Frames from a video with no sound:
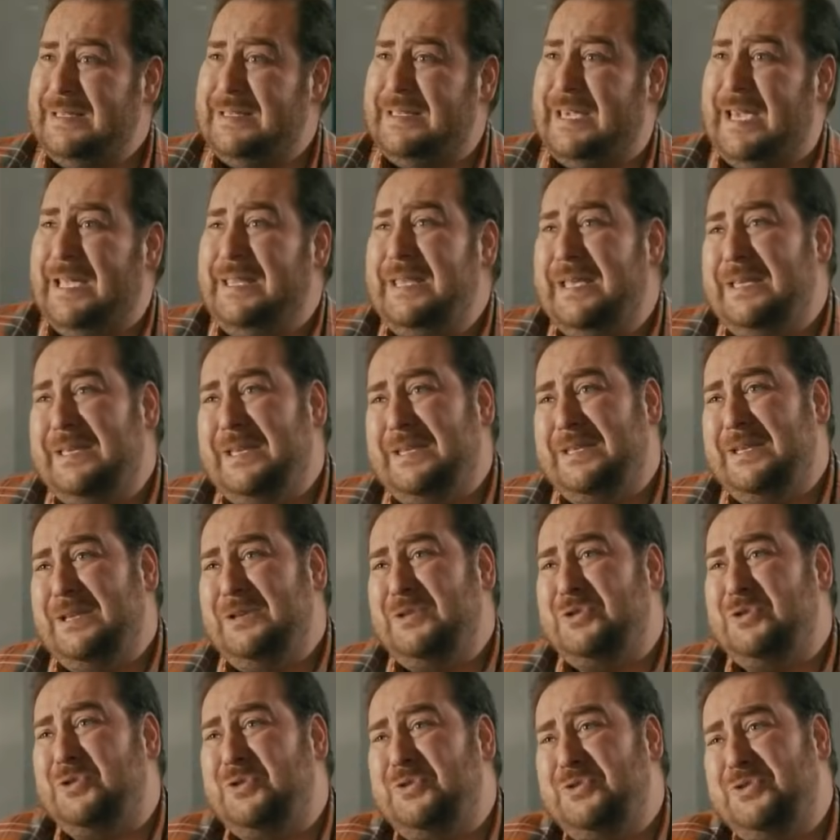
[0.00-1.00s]
Kene dediğin
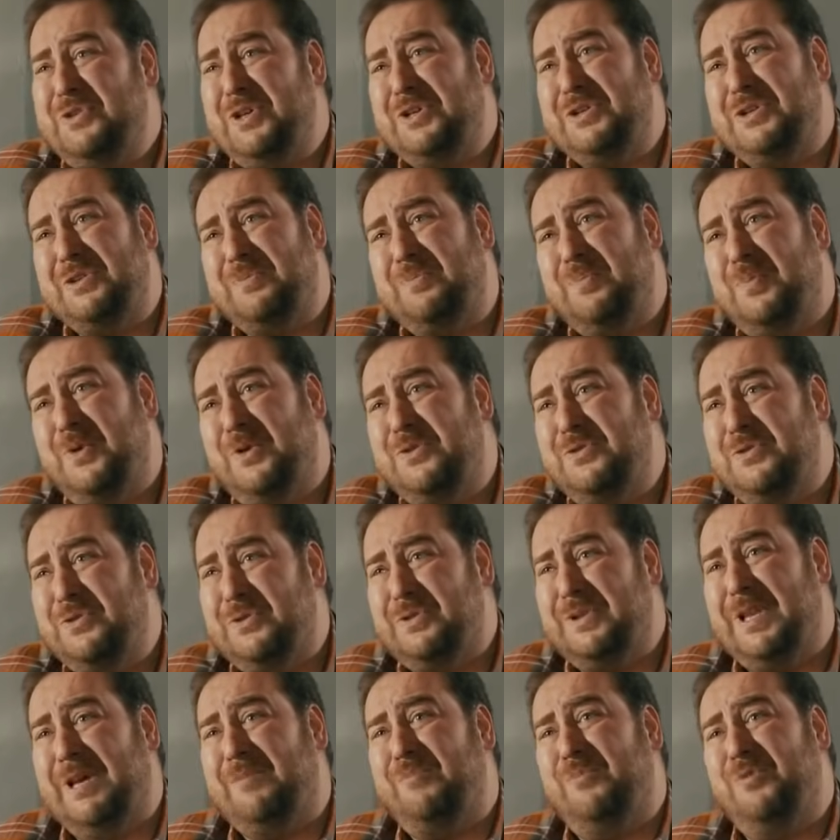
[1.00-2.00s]
şuncacık böcük
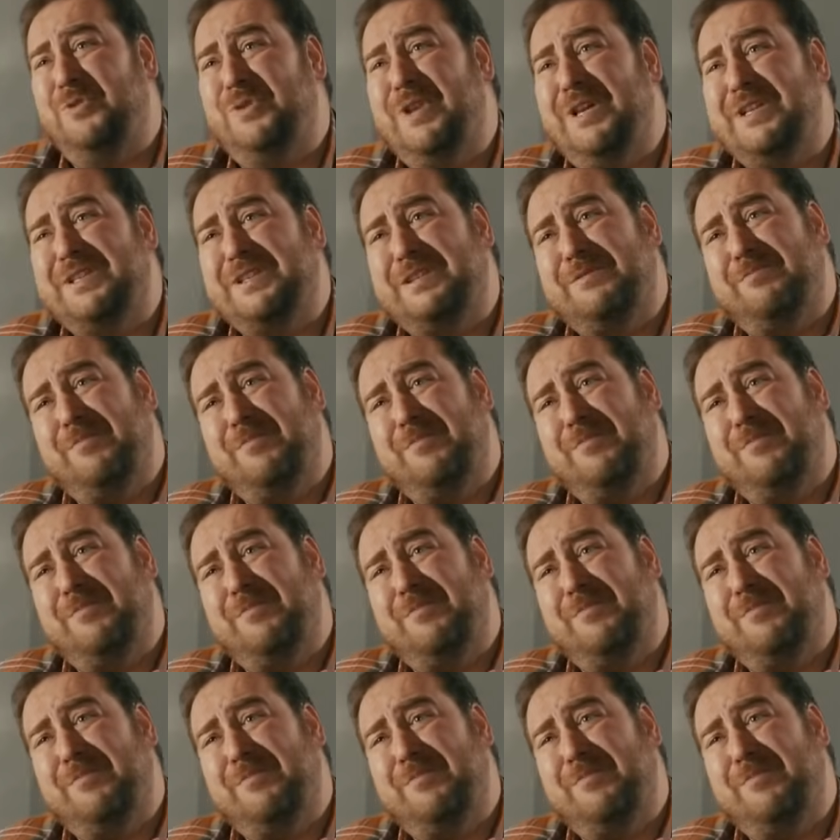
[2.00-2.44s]
lan bu nasıl